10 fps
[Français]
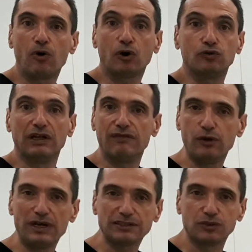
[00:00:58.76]
lors d'une
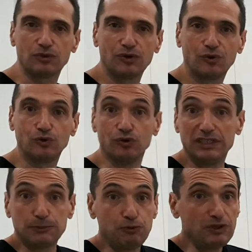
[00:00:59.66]
évaluation ou d'une
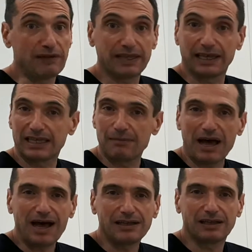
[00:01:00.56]
dispute avec un
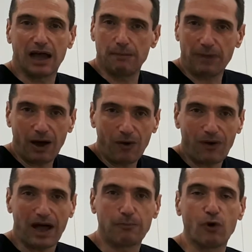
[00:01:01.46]
camarade, un
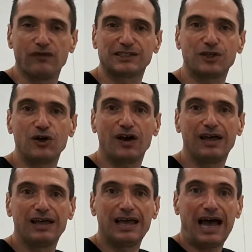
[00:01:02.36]
parent, un professeur,
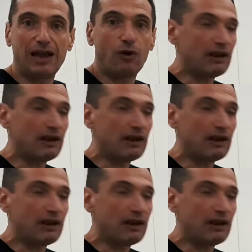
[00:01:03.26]
alors